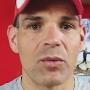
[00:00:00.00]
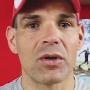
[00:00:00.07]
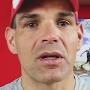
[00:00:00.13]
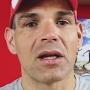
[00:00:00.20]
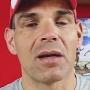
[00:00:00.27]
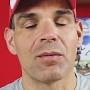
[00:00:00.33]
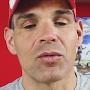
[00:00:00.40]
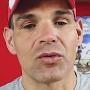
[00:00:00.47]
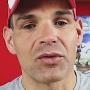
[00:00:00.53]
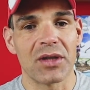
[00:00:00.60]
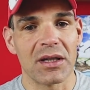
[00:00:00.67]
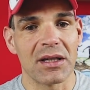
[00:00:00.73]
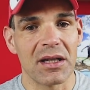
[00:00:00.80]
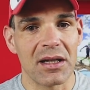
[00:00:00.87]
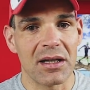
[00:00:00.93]
porque la
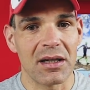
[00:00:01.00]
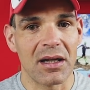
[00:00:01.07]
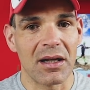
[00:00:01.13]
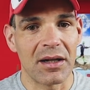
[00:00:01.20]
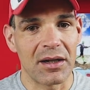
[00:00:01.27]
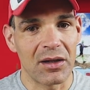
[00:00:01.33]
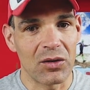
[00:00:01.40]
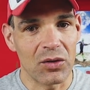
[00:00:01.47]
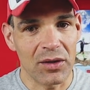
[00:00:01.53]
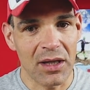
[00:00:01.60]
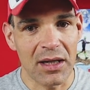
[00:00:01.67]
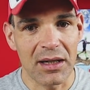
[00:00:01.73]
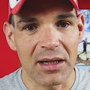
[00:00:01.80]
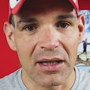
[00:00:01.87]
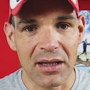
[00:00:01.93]
montaña,
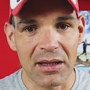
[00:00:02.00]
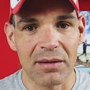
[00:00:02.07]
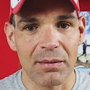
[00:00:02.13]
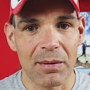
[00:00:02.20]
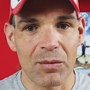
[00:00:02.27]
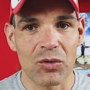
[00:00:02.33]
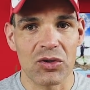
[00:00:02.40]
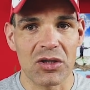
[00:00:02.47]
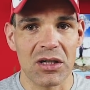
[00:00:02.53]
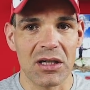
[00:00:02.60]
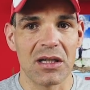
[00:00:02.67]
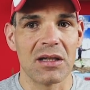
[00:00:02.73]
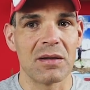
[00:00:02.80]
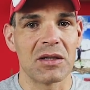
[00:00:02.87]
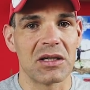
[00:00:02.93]
recordar que debemos
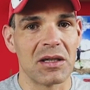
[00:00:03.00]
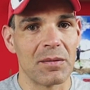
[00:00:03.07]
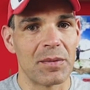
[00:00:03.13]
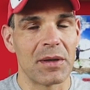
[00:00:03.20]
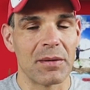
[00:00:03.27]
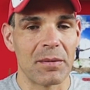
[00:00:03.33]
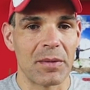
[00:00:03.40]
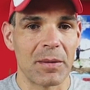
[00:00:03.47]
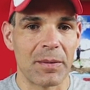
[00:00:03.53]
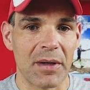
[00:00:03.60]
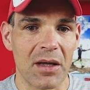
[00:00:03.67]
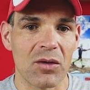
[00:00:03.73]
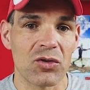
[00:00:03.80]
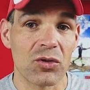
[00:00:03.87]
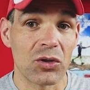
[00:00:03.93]
ir siempre bien
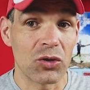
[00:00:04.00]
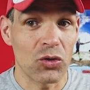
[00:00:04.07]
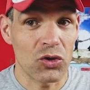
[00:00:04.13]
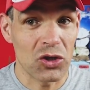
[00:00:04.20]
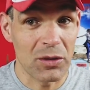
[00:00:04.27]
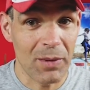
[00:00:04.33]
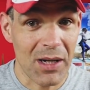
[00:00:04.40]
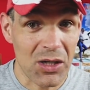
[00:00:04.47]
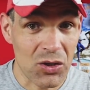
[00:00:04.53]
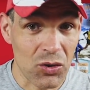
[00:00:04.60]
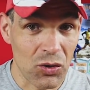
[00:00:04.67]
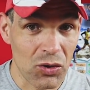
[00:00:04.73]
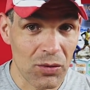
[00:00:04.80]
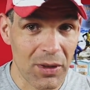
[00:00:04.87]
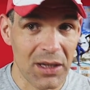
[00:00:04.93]
preparados, sobre todo si vas
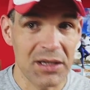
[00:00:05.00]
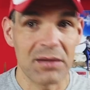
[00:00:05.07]
solo, ¿vale?